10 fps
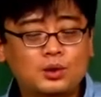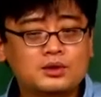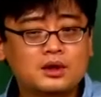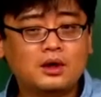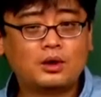
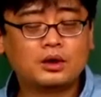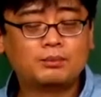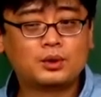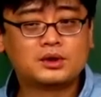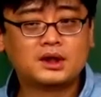통정 허위
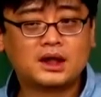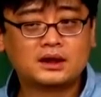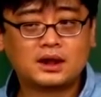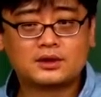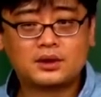
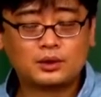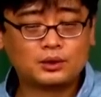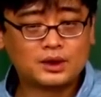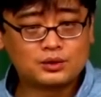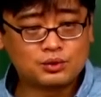표시라는 게
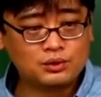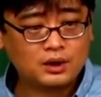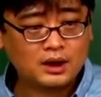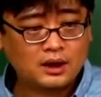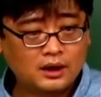적용될 수
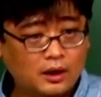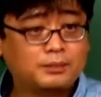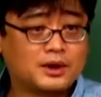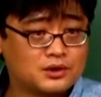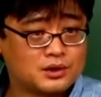
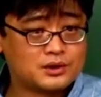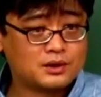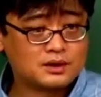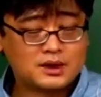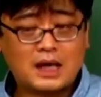없겠죠.
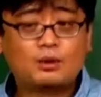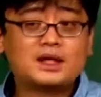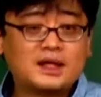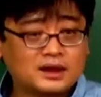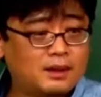그렇죠? 짜고
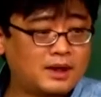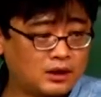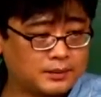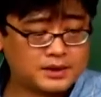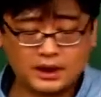할 상대방이
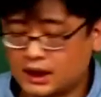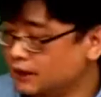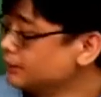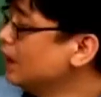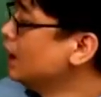없으니까.